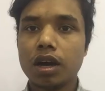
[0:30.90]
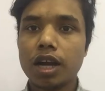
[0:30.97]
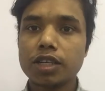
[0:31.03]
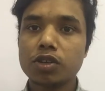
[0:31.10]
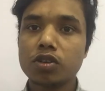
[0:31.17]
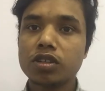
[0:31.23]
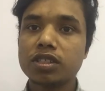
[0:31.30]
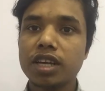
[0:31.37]

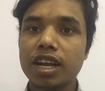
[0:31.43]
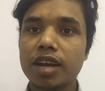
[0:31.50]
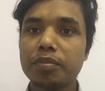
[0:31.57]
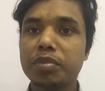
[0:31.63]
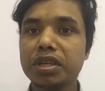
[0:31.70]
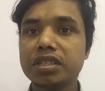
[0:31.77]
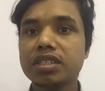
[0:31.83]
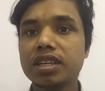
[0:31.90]
আসলে যারা
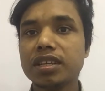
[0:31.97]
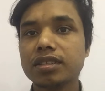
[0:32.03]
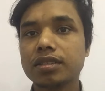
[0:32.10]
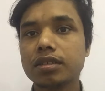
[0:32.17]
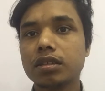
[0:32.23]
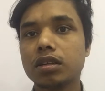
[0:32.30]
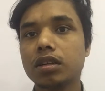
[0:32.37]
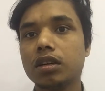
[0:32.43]
বিজনেস
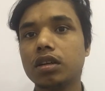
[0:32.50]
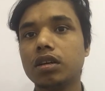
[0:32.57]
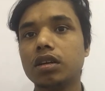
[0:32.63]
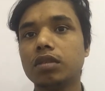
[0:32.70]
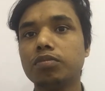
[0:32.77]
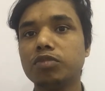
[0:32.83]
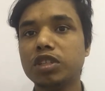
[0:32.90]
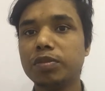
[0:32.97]

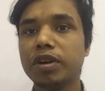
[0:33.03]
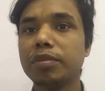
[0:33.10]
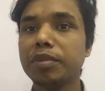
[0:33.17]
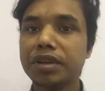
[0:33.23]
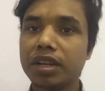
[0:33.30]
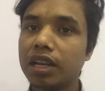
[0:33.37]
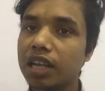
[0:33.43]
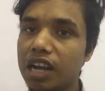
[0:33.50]

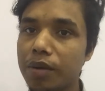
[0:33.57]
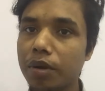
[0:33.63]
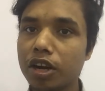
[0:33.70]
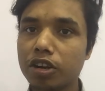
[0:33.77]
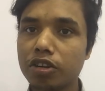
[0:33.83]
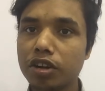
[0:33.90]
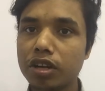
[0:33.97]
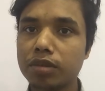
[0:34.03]
ডিপার্টমেন্টে
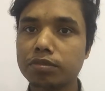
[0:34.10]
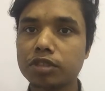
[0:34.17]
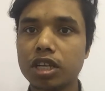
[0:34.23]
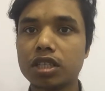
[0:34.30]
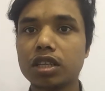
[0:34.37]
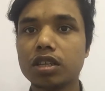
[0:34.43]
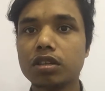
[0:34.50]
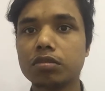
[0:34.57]
লেখাপড়া করে
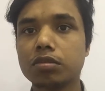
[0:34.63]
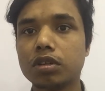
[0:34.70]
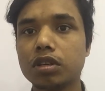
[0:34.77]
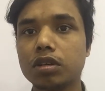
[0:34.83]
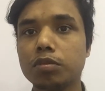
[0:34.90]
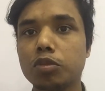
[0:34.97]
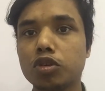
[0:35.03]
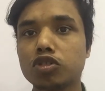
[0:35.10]
তাদের
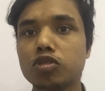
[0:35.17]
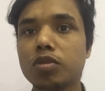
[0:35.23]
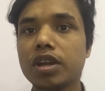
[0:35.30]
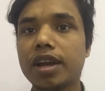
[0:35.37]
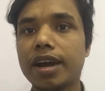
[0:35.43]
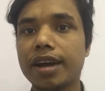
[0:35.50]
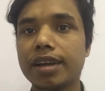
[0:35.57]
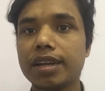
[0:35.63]
বর্তমান
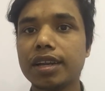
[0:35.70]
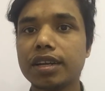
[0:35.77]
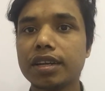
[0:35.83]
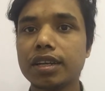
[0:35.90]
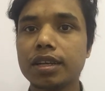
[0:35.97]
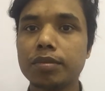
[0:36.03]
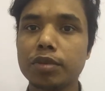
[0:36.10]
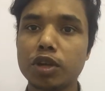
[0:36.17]

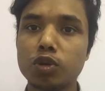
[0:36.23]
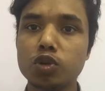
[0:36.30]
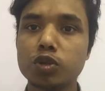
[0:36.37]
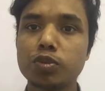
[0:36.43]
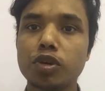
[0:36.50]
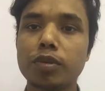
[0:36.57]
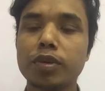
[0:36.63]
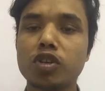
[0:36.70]
আয়ারল্যান্ডে হিউজ
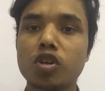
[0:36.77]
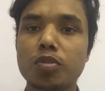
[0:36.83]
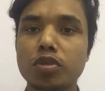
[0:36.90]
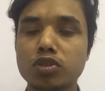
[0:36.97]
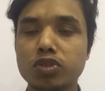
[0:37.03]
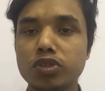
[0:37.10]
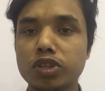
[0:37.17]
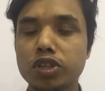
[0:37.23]
পরিমাণ
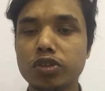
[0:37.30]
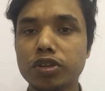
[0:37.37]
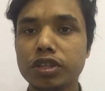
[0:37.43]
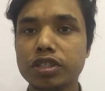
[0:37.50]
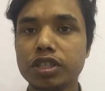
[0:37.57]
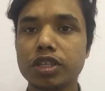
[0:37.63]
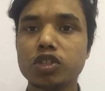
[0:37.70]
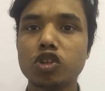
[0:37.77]
অপরচুনিটি
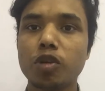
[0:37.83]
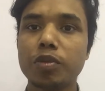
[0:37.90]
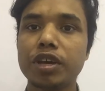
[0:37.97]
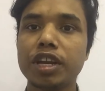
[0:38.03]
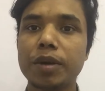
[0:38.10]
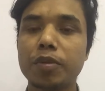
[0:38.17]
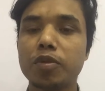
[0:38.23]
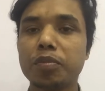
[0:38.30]
রয়েছে
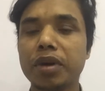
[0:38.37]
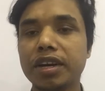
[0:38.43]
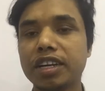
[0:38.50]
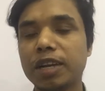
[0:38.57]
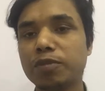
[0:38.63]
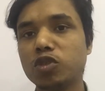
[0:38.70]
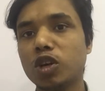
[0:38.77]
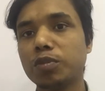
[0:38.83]
জবের এবং পার্ট
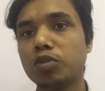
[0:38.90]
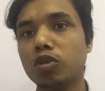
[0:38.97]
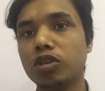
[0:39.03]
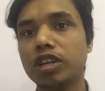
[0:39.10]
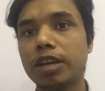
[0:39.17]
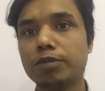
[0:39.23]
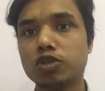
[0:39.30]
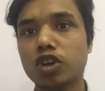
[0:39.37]
টাইম জব ফুল
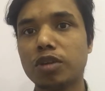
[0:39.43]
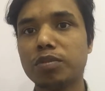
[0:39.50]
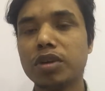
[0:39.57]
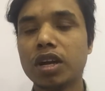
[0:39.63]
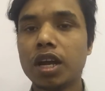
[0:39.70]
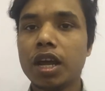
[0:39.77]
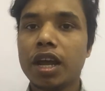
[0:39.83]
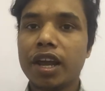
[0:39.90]
টাইম জব
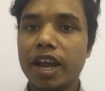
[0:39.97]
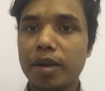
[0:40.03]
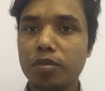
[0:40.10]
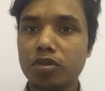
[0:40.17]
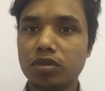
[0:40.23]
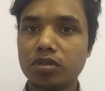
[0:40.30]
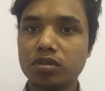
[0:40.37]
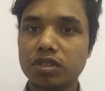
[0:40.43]

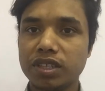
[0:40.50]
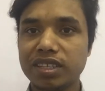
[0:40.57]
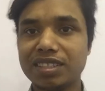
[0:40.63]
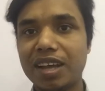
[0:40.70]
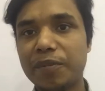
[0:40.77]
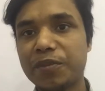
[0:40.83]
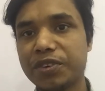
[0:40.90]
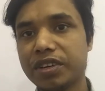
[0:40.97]
এবং যে
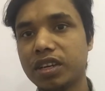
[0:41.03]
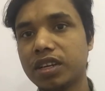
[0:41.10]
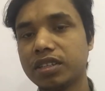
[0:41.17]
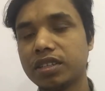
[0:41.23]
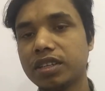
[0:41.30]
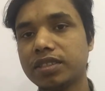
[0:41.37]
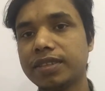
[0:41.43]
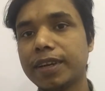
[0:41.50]
সাবজেক্ট
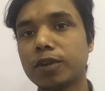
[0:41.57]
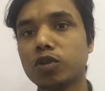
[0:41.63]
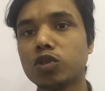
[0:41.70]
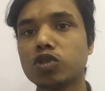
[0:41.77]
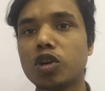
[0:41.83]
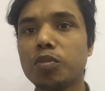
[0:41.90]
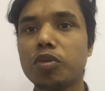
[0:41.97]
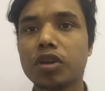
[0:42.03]
রিলেটেড যে কোনো
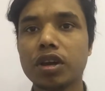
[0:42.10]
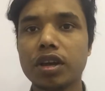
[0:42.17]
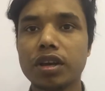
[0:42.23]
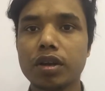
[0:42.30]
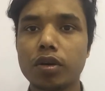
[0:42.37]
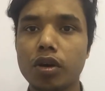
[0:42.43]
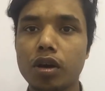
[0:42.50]
সম্পর্কের